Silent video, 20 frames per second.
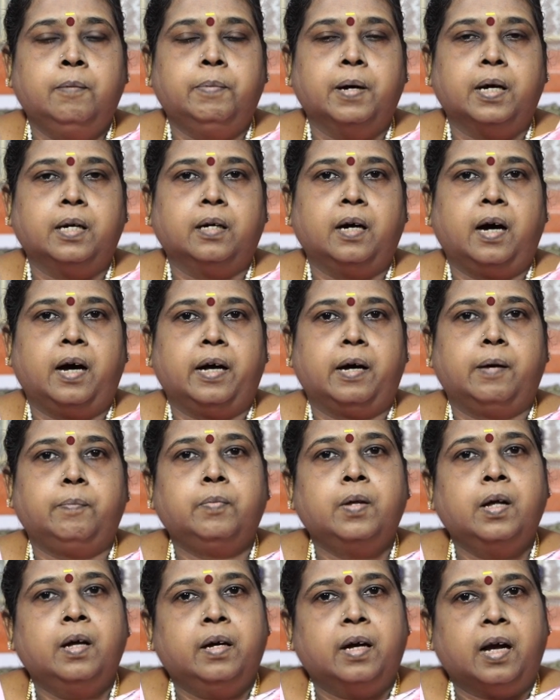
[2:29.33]
பெருங்காயம்
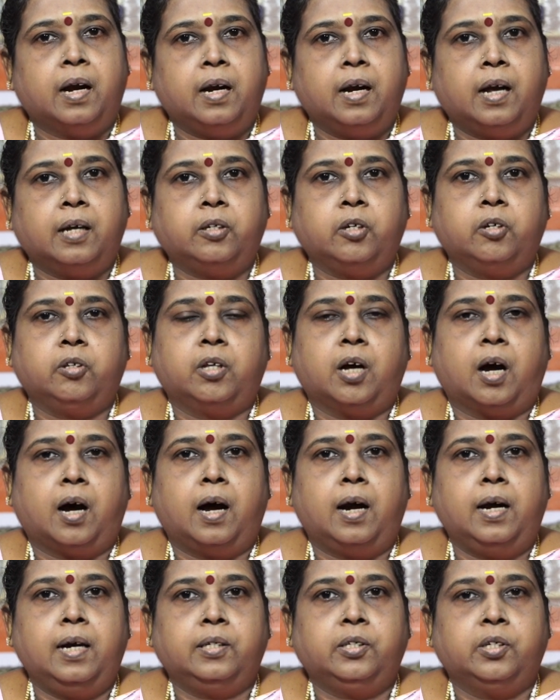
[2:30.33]
எல்லாத்தையும்
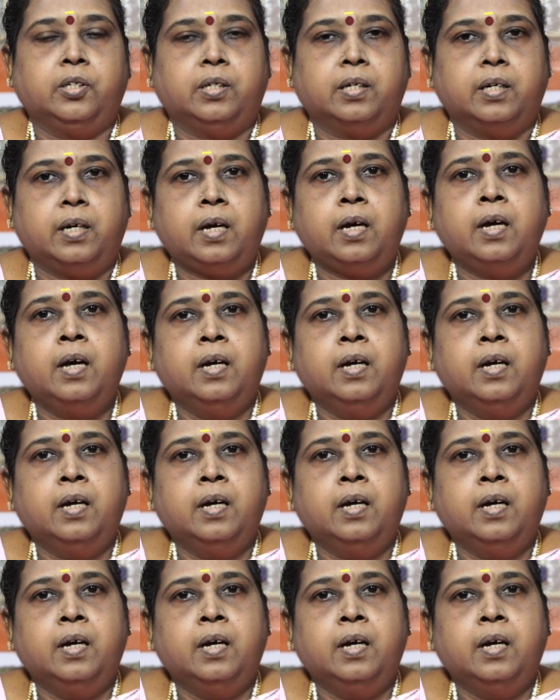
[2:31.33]
தாளிச்சிட்டு